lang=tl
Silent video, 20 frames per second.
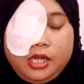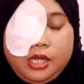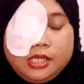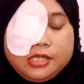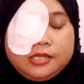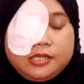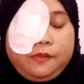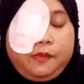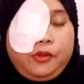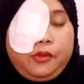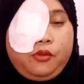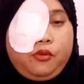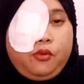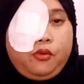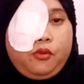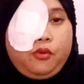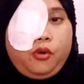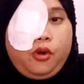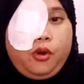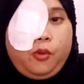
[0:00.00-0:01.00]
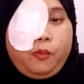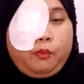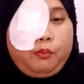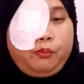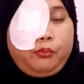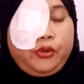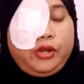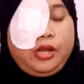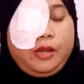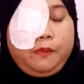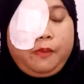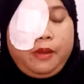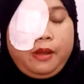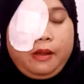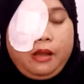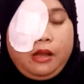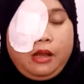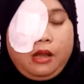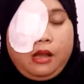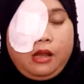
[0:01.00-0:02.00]
Sabi ko, pwede pa
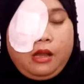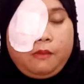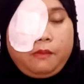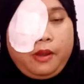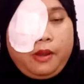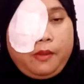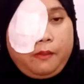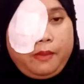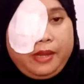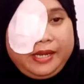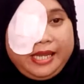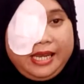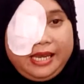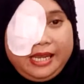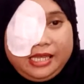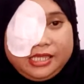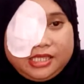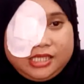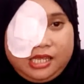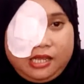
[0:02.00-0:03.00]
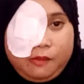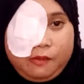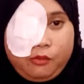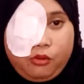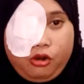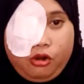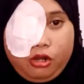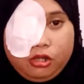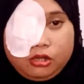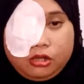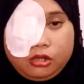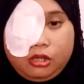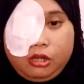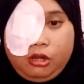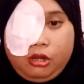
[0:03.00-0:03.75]
ba madala sa gamot?